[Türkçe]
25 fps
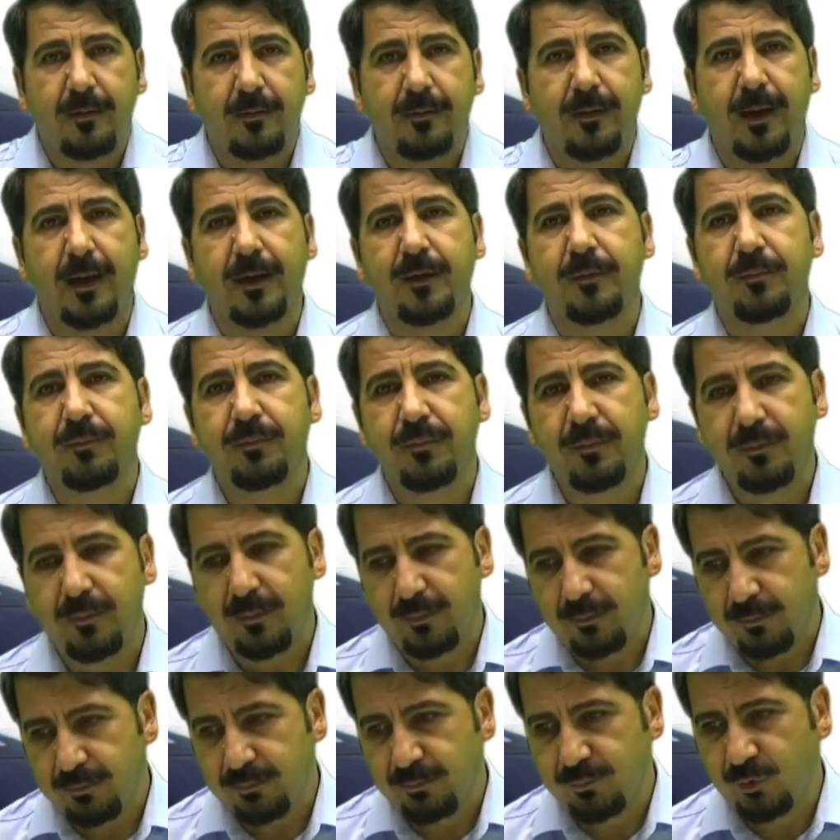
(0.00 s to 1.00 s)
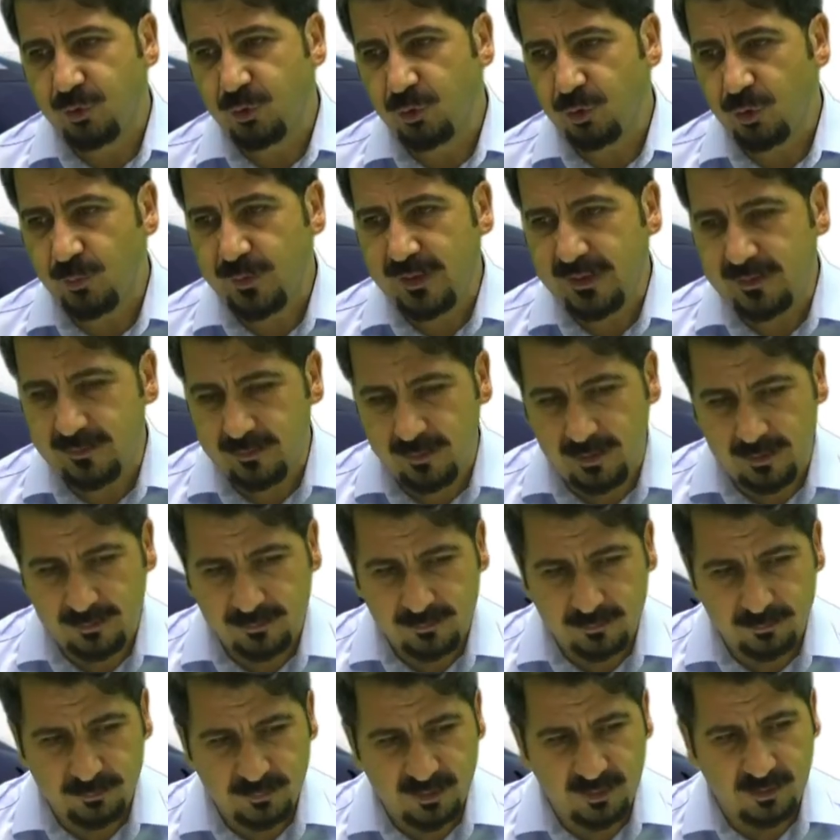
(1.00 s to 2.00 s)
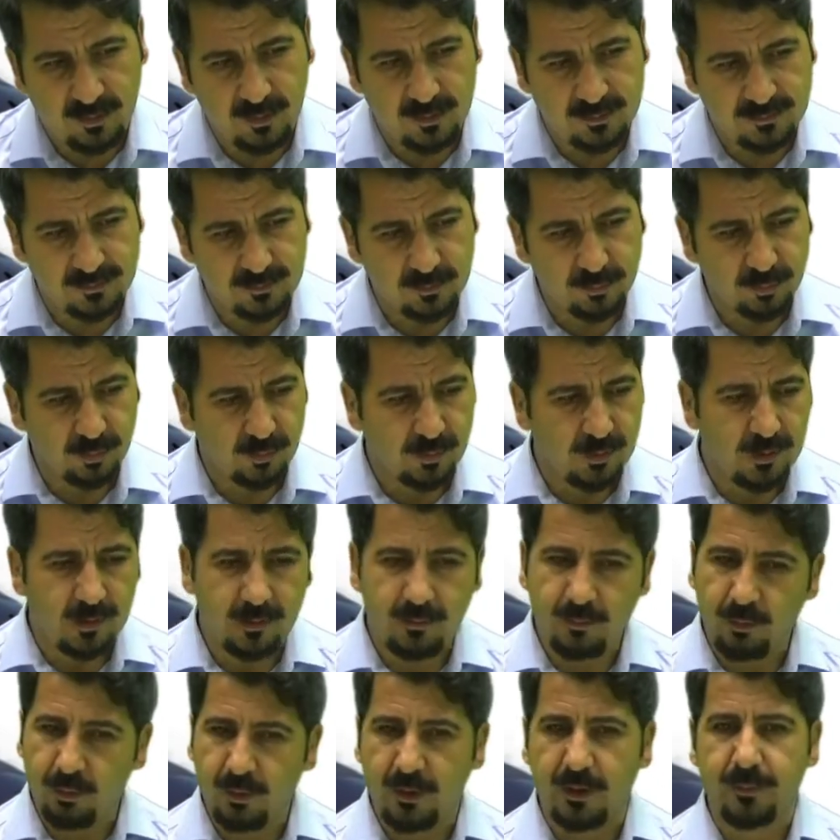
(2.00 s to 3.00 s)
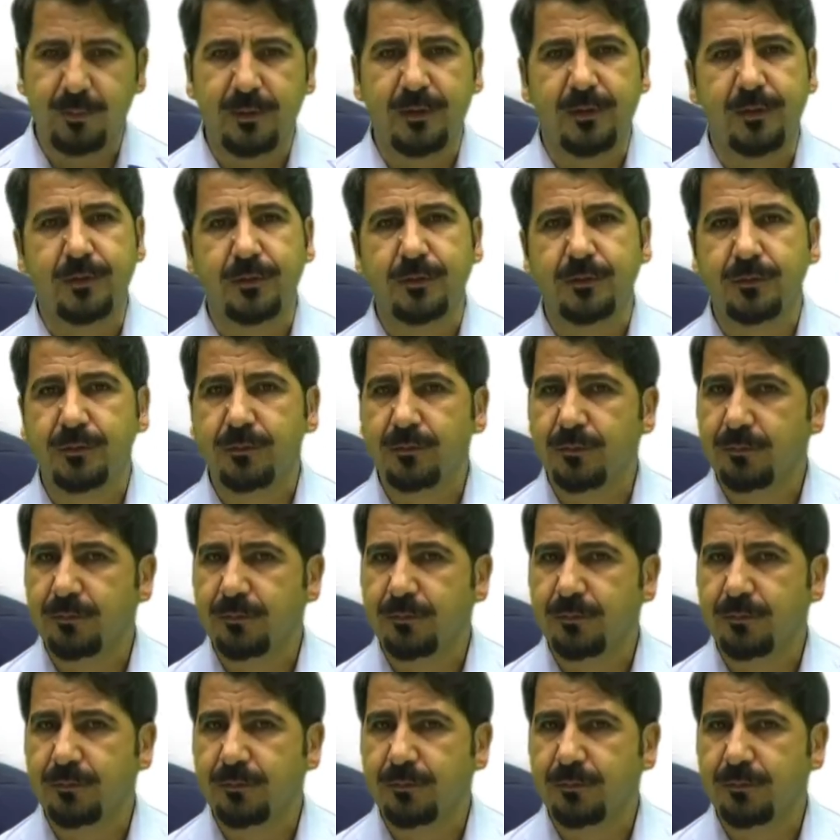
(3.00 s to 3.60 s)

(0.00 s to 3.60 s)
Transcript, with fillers: yani şunu beklerdim bir gazeteci olarak olabilir.